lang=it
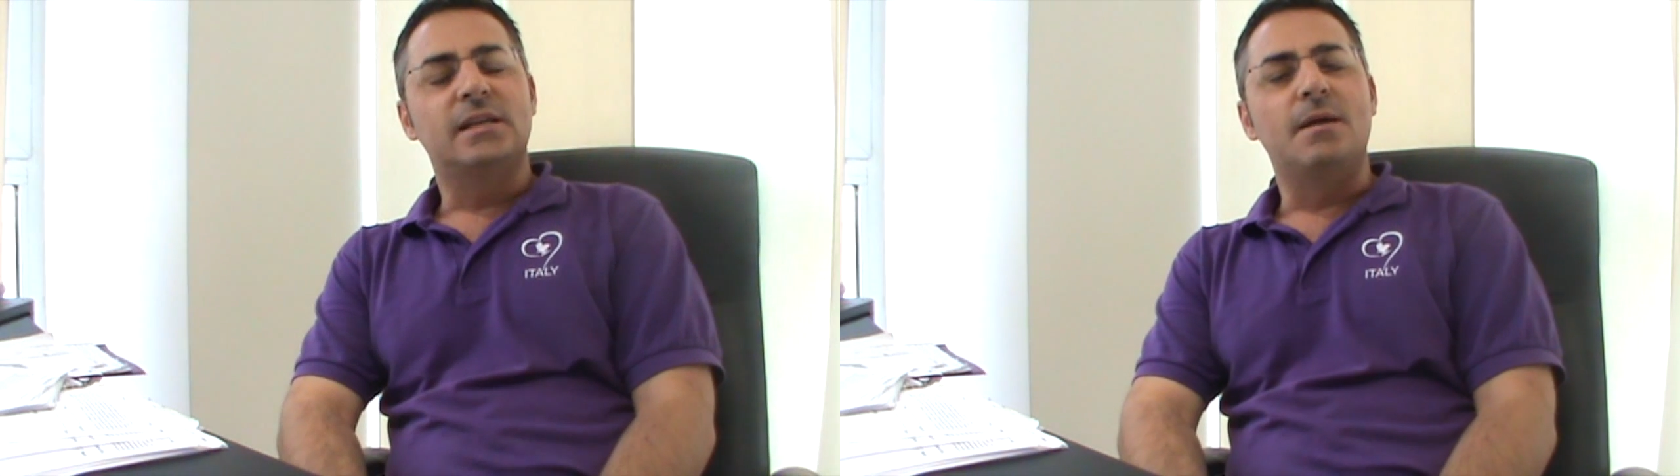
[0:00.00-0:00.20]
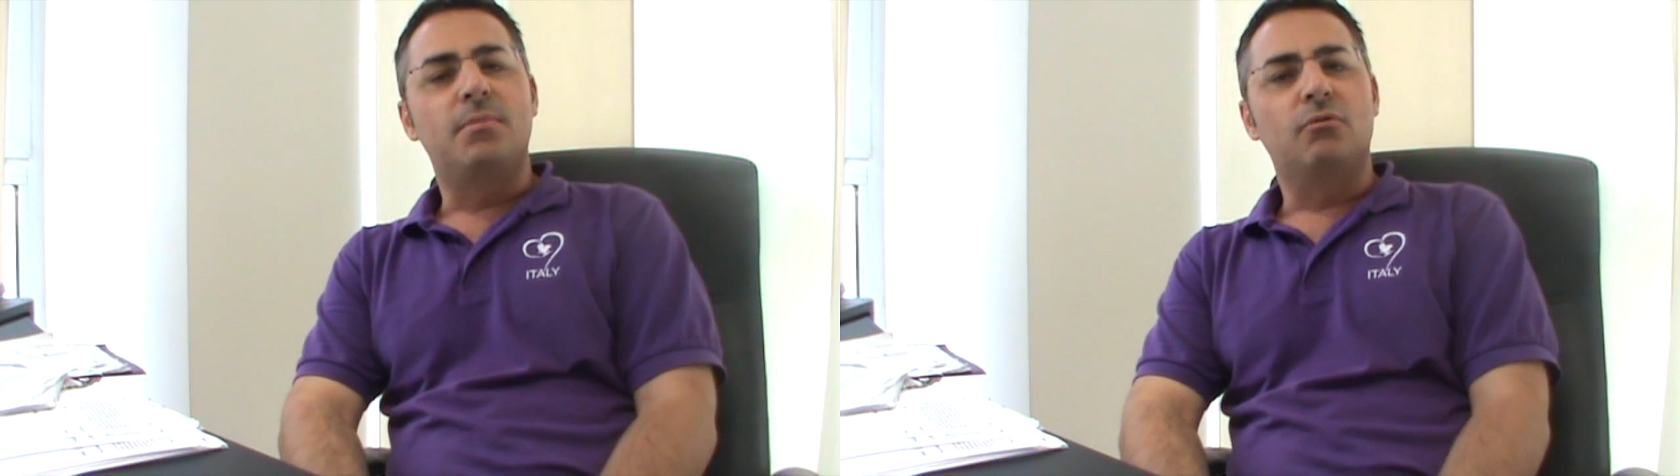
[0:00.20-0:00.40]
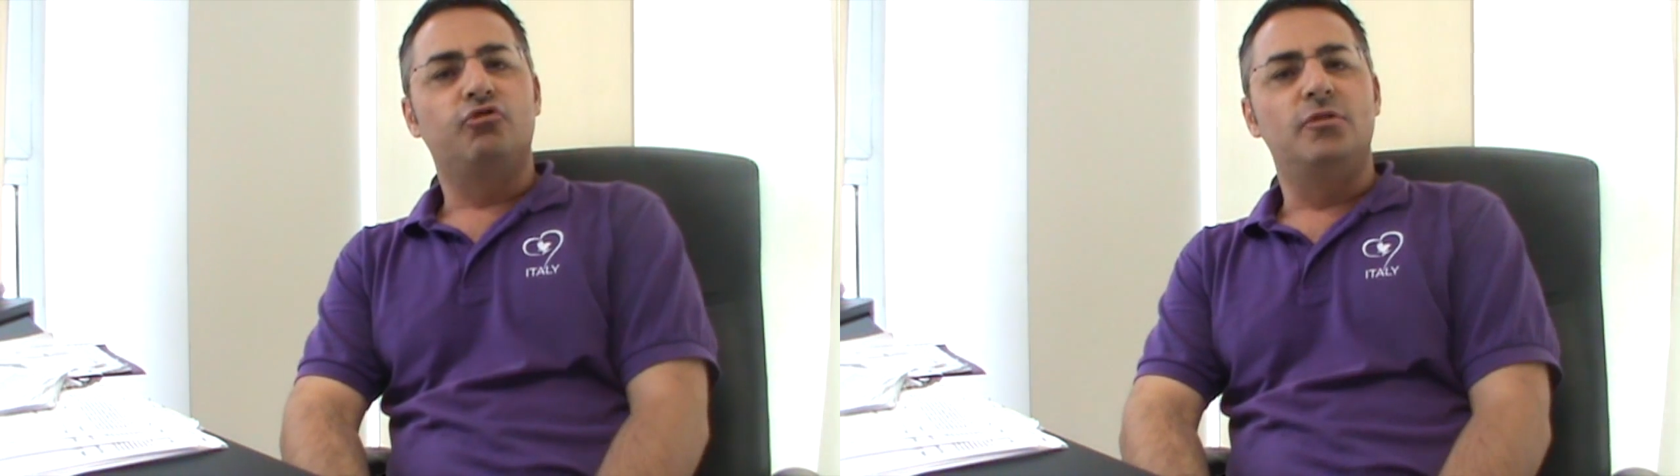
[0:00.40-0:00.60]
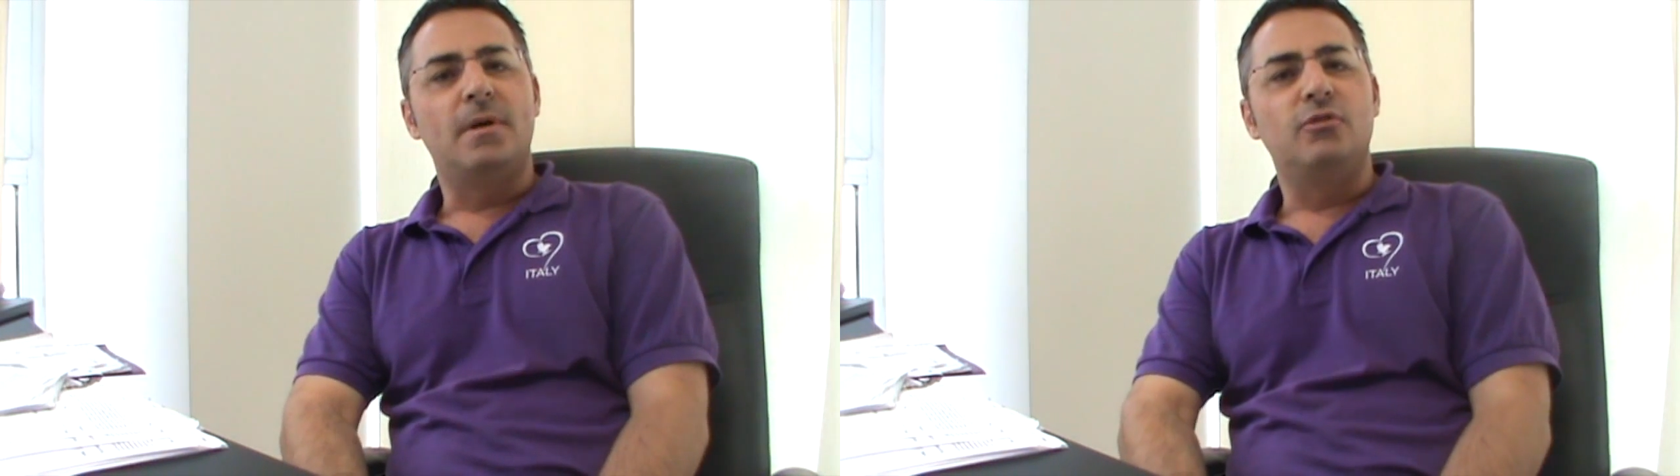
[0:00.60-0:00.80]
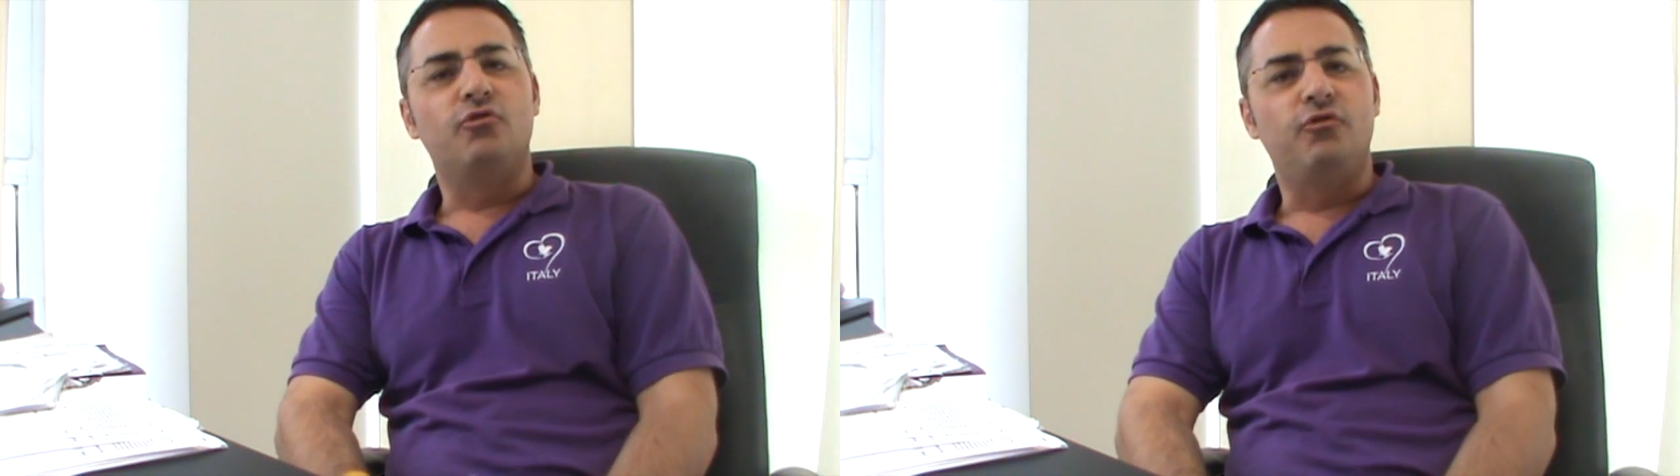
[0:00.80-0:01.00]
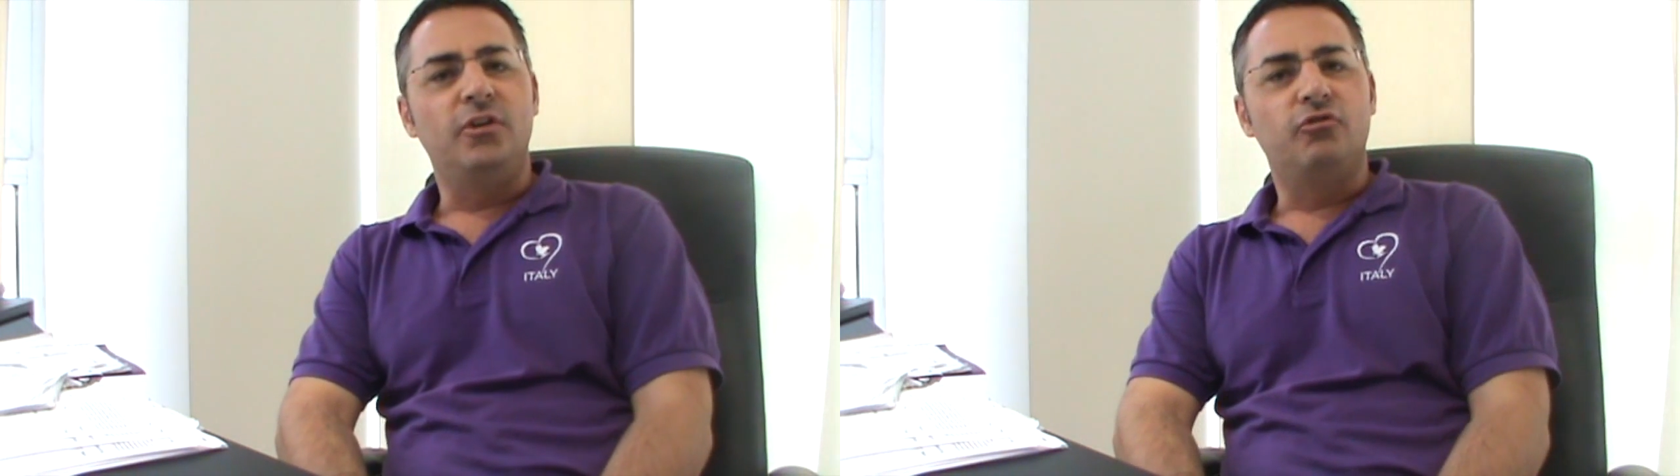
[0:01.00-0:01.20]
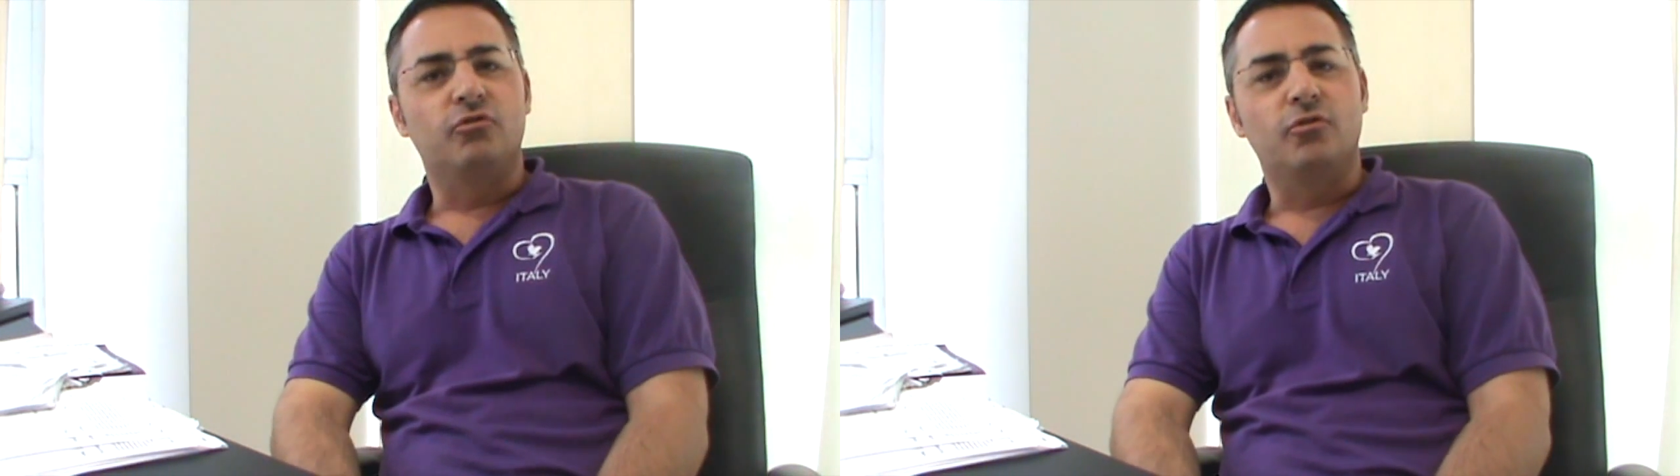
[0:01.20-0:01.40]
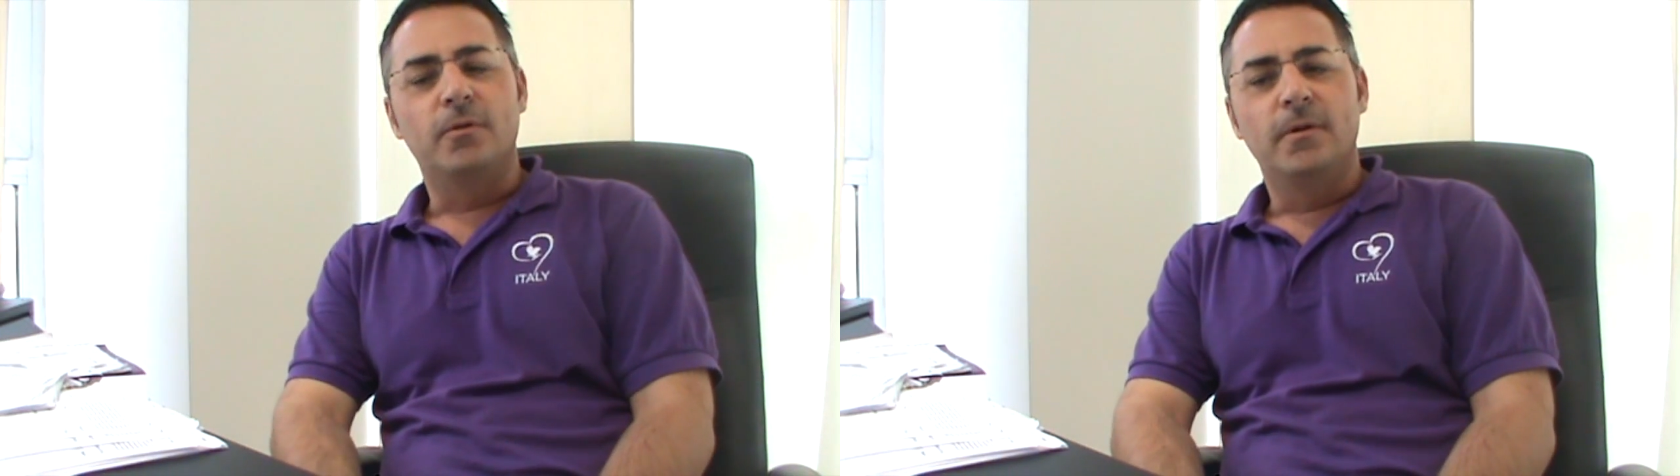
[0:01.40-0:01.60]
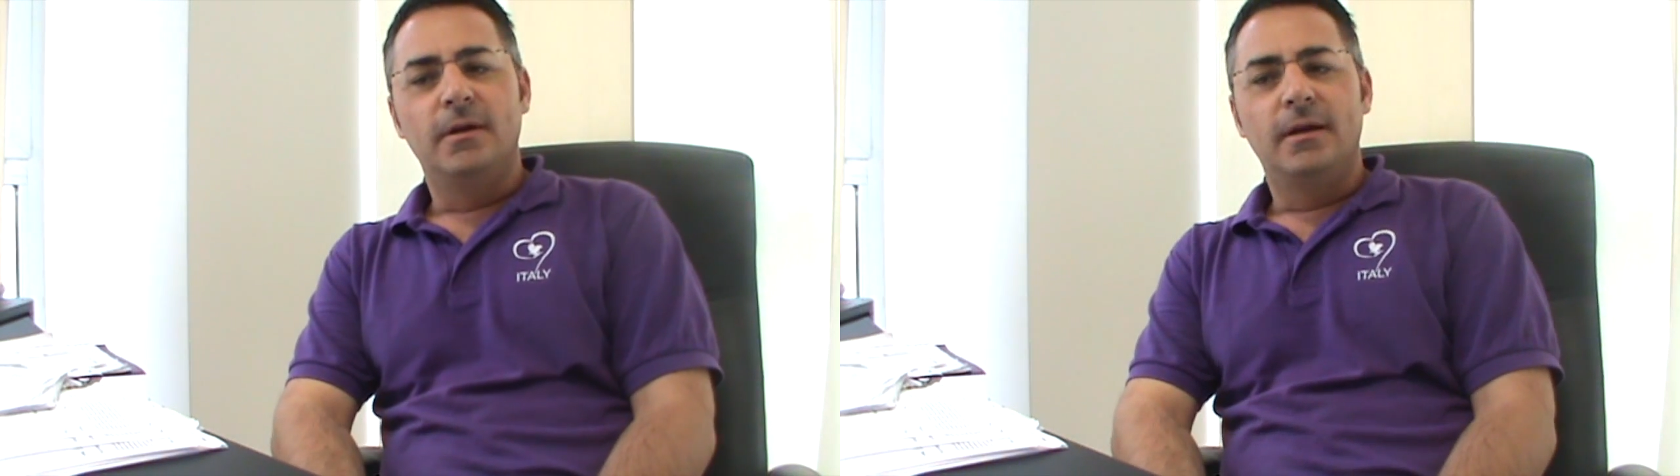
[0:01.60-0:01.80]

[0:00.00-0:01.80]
sempre uno stipendio fisso